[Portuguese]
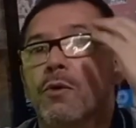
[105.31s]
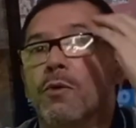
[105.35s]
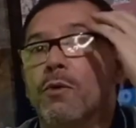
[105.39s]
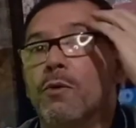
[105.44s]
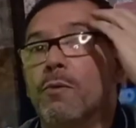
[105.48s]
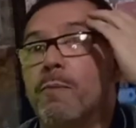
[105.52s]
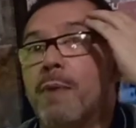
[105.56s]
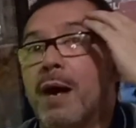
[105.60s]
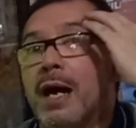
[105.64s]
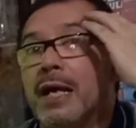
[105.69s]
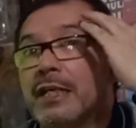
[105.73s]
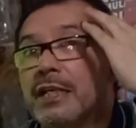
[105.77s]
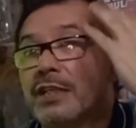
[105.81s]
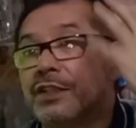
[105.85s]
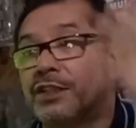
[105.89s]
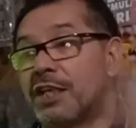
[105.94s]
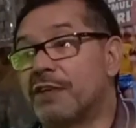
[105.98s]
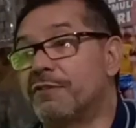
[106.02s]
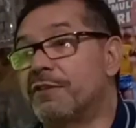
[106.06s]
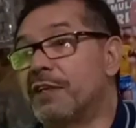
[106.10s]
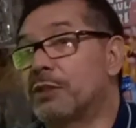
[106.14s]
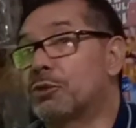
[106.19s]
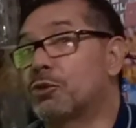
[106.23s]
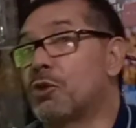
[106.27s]
O Bahia já
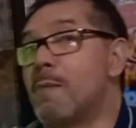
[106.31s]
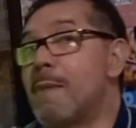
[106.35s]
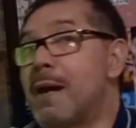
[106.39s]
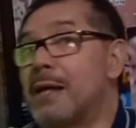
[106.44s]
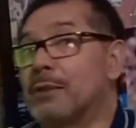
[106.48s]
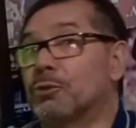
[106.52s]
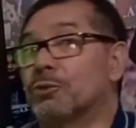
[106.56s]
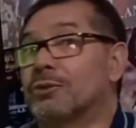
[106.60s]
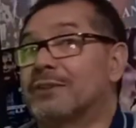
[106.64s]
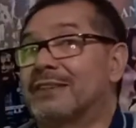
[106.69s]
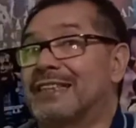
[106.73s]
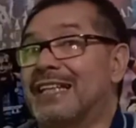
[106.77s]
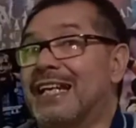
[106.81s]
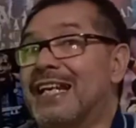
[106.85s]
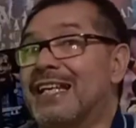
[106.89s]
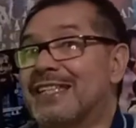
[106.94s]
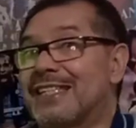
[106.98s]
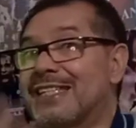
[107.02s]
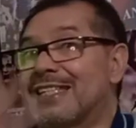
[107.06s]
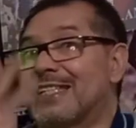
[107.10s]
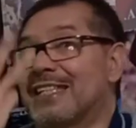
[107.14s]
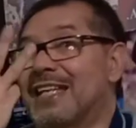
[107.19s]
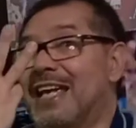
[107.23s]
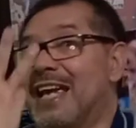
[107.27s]
havia tomado
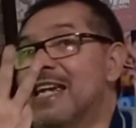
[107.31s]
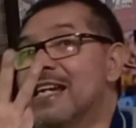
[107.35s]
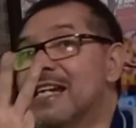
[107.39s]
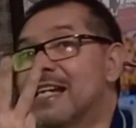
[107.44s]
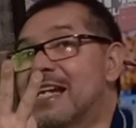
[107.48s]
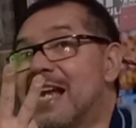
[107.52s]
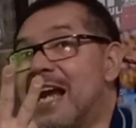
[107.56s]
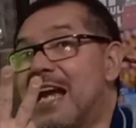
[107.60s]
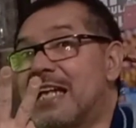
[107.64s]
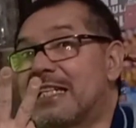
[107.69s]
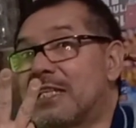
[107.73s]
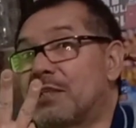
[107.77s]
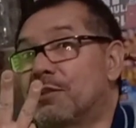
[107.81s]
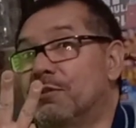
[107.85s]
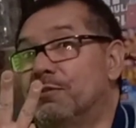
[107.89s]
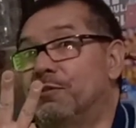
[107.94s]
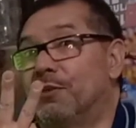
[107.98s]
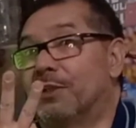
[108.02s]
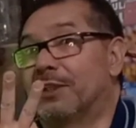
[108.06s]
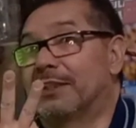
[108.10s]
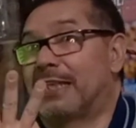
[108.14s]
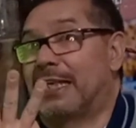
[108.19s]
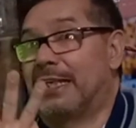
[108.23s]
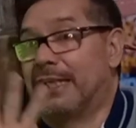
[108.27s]
3 em casa do
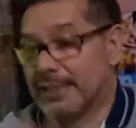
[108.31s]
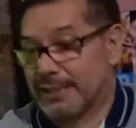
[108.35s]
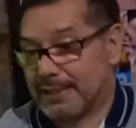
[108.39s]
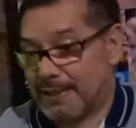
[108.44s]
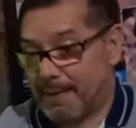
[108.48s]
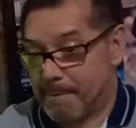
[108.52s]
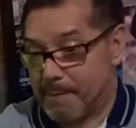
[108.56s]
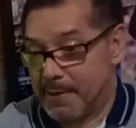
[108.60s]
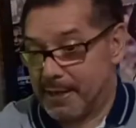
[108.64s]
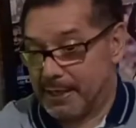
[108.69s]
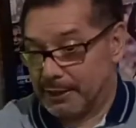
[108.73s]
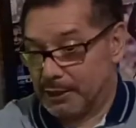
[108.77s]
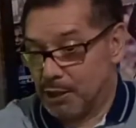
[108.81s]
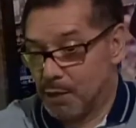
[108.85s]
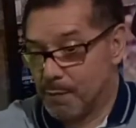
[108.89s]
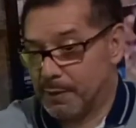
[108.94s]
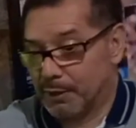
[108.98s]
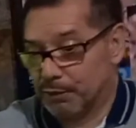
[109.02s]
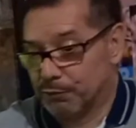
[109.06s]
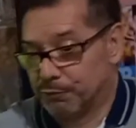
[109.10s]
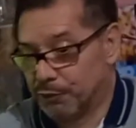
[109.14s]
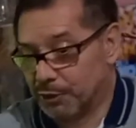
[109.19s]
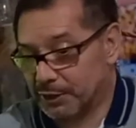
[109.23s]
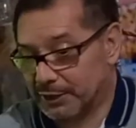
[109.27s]
Fortaleza, perdeu
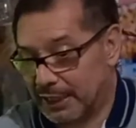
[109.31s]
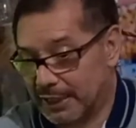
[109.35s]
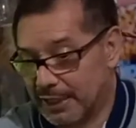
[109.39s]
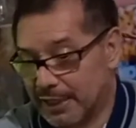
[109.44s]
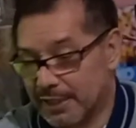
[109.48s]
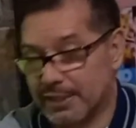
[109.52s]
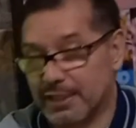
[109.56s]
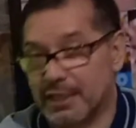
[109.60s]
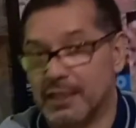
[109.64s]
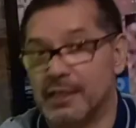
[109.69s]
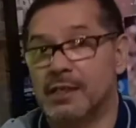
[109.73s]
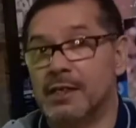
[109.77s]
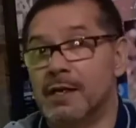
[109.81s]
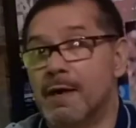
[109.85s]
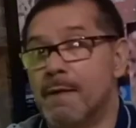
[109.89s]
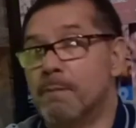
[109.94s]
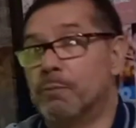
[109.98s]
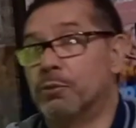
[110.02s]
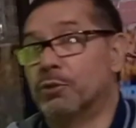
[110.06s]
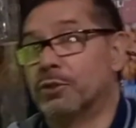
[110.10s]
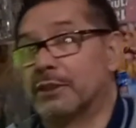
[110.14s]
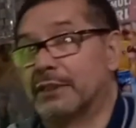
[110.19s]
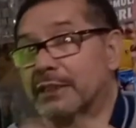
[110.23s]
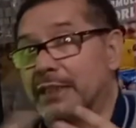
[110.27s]
para o Fortaleza
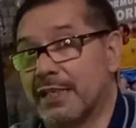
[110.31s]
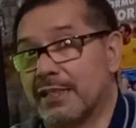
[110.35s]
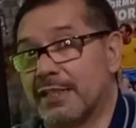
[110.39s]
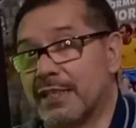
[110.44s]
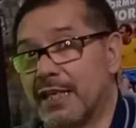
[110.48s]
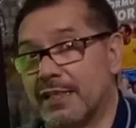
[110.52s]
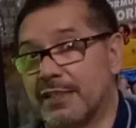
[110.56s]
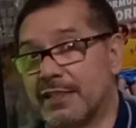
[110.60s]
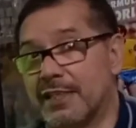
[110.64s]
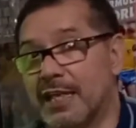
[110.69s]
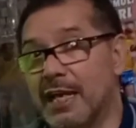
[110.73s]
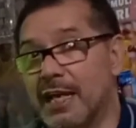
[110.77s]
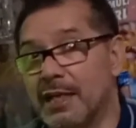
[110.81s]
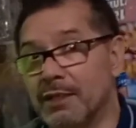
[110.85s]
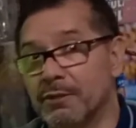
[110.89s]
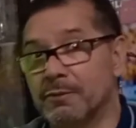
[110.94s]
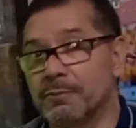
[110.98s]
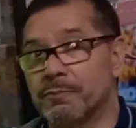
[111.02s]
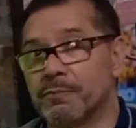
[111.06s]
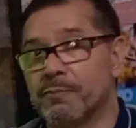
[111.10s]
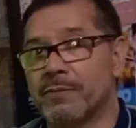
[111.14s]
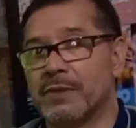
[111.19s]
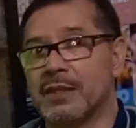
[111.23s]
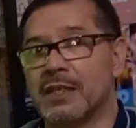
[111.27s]
por 3 a 0
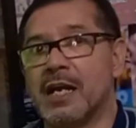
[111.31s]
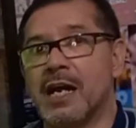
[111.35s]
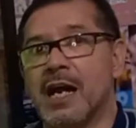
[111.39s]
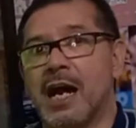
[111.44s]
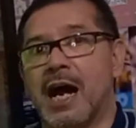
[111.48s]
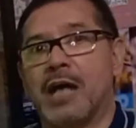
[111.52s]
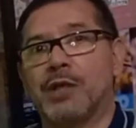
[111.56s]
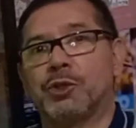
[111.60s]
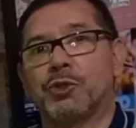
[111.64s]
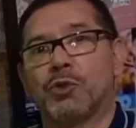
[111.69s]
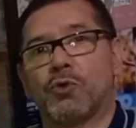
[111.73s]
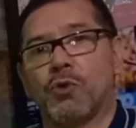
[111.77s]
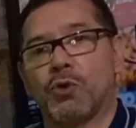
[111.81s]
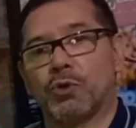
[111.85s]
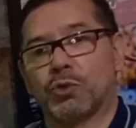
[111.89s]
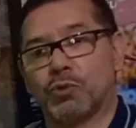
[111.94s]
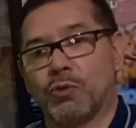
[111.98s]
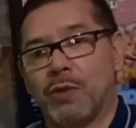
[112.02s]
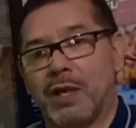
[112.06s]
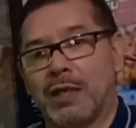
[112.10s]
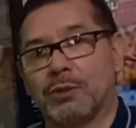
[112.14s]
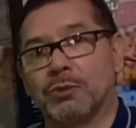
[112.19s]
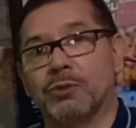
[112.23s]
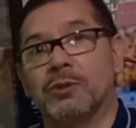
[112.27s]
Aí jogou o
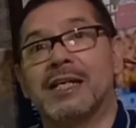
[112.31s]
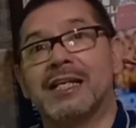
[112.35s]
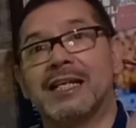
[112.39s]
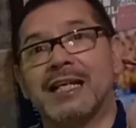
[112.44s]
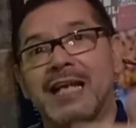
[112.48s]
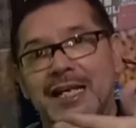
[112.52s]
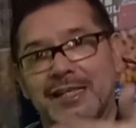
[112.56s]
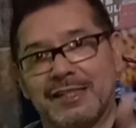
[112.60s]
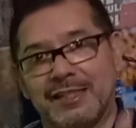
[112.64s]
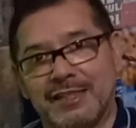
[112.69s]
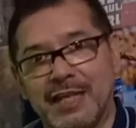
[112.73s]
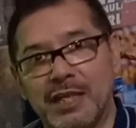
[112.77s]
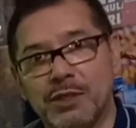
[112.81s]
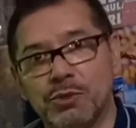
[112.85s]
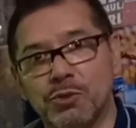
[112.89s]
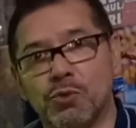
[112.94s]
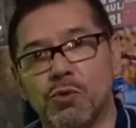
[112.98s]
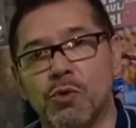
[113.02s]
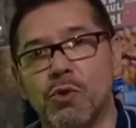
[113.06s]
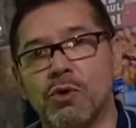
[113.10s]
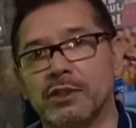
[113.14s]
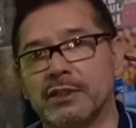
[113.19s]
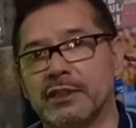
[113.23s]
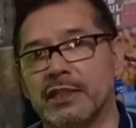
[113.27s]
duelo caseiro
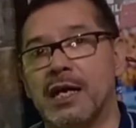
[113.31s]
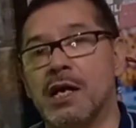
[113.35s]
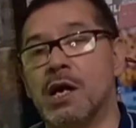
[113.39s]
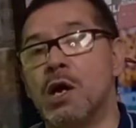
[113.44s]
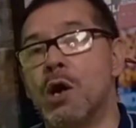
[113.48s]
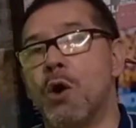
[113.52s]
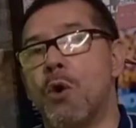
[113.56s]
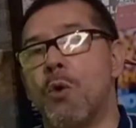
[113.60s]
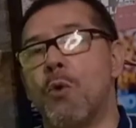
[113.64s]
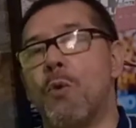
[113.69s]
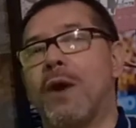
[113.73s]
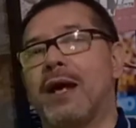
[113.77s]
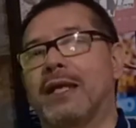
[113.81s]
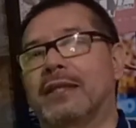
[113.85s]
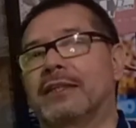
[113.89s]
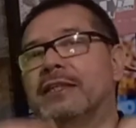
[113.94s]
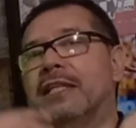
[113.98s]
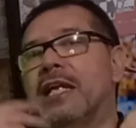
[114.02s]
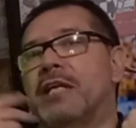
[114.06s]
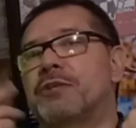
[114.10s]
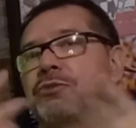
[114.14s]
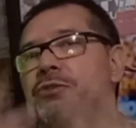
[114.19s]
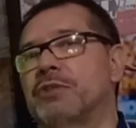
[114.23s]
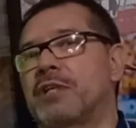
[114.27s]
contra o
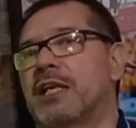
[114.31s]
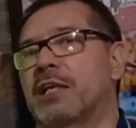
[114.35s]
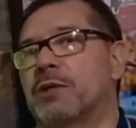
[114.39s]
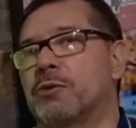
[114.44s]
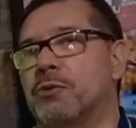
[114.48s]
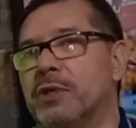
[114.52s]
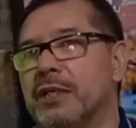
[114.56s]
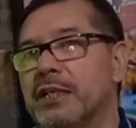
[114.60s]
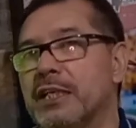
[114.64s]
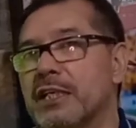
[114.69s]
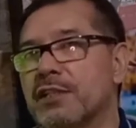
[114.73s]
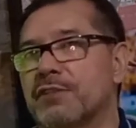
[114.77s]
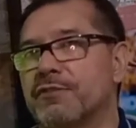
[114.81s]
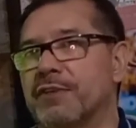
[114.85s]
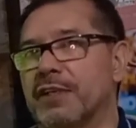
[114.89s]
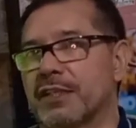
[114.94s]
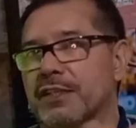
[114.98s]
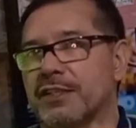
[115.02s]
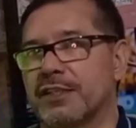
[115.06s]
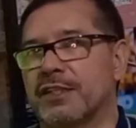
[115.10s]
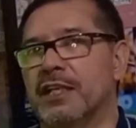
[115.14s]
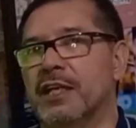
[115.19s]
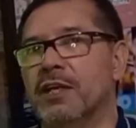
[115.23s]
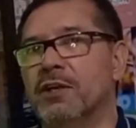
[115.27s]
Atlético de Alagoinhas,
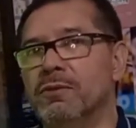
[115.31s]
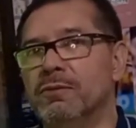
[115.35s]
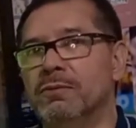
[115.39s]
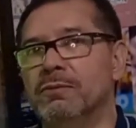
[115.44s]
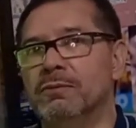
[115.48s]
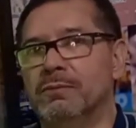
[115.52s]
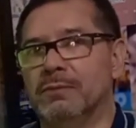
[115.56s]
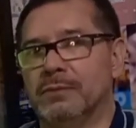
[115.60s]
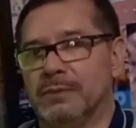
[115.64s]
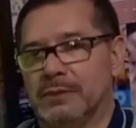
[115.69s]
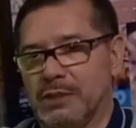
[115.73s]
venceu,